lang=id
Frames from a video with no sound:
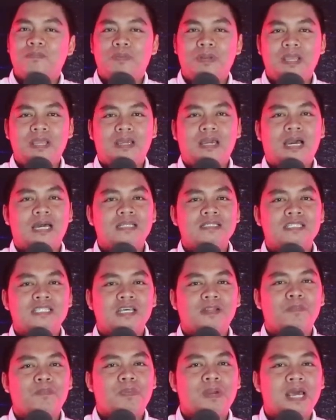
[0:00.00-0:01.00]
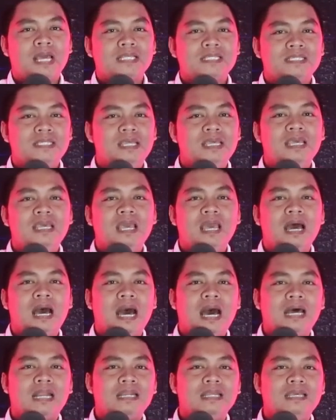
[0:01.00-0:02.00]
berikan surprise di
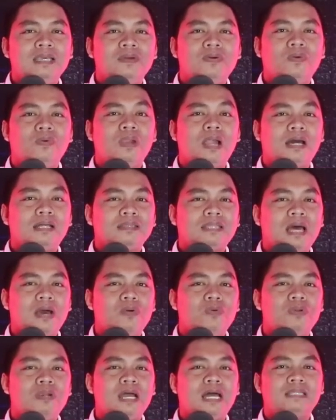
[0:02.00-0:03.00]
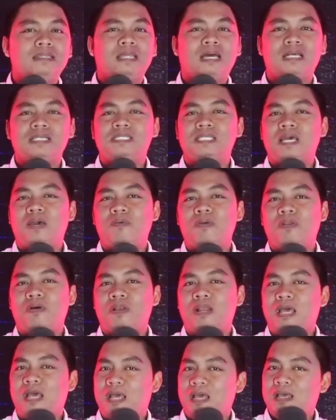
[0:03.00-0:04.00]
hari ulang tahun Natasha
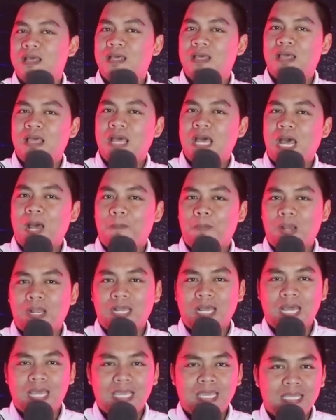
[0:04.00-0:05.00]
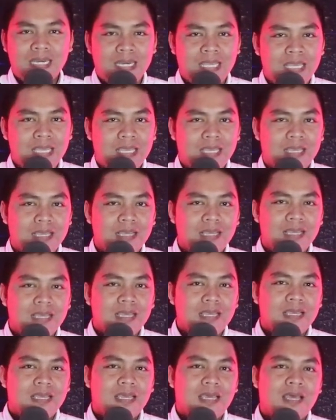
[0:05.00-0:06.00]
Wilona. Apakah ini
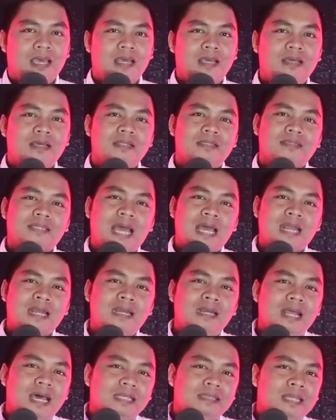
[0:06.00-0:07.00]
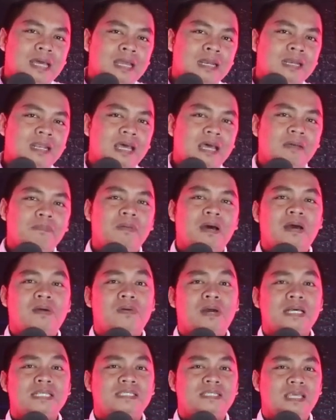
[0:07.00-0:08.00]
ya tanda-tanda
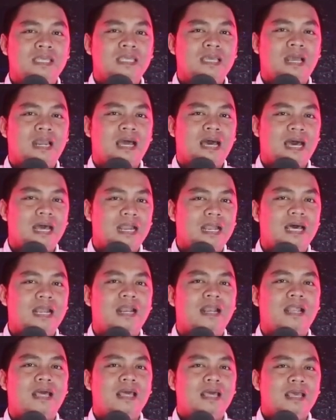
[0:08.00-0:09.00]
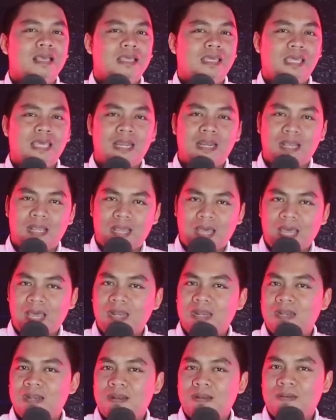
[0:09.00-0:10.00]
bahwa sinyal halal yang
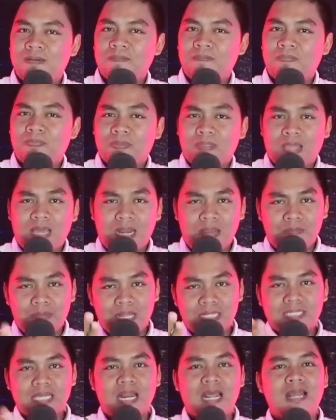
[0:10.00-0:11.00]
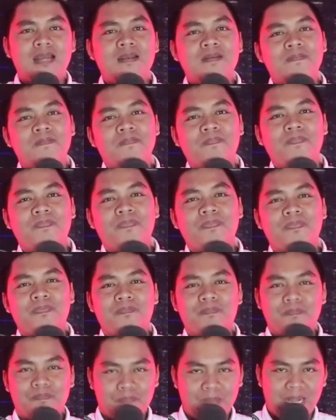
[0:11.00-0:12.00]
dekat? Kalian penasaran,
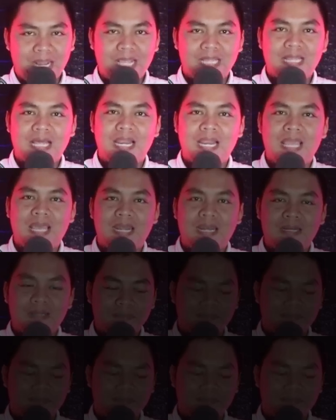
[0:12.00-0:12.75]
mari kita lihat.